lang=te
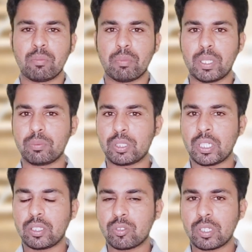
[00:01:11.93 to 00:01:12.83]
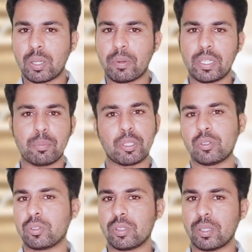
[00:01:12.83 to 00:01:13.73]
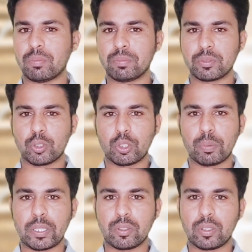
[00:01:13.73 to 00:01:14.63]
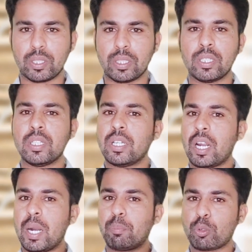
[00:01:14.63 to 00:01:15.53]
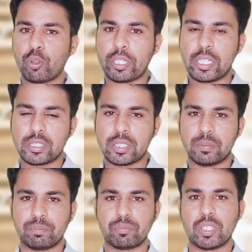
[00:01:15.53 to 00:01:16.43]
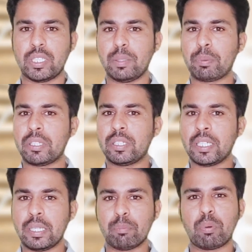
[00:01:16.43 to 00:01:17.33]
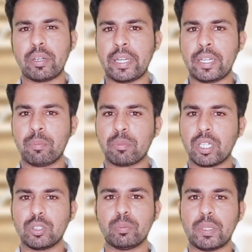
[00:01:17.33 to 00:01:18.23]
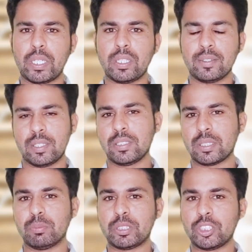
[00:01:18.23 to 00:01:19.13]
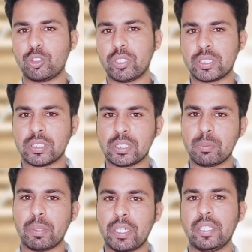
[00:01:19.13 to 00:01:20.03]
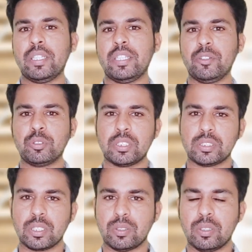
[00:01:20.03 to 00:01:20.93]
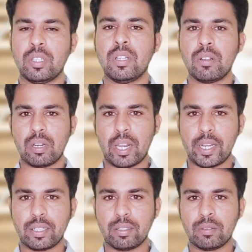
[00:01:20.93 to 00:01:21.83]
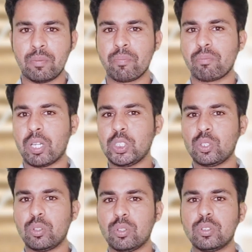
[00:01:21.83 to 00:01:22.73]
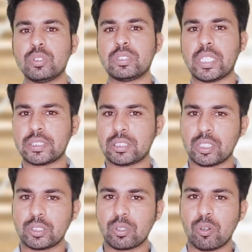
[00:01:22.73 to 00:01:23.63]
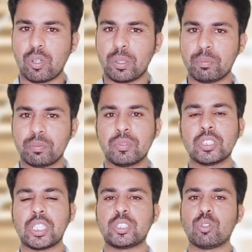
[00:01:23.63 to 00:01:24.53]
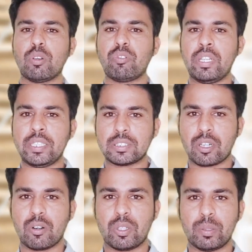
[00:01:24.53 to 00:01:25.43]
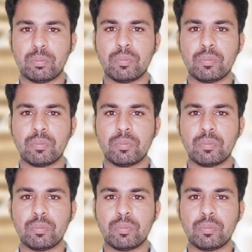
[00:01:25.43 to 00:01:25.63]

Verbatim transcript: మనం తింటున్నాం అంటే బ్రతుకుతున్నాం గుర్తుపెట్టుకోండి అండ్ ప్రోక్రియేషన్ ఇది పెద్ద ఇంపార్టెంట్ ఏం కాదు బట్ సమ్ సిచ్యువేషన్స్ని బట్టి దీన్ని యూజ్ చేస్తారు లైక్ మనుషులు సెక్స్ చేసుకోవడం సెక్షువల్ ఫీలింగ్స్ రావడం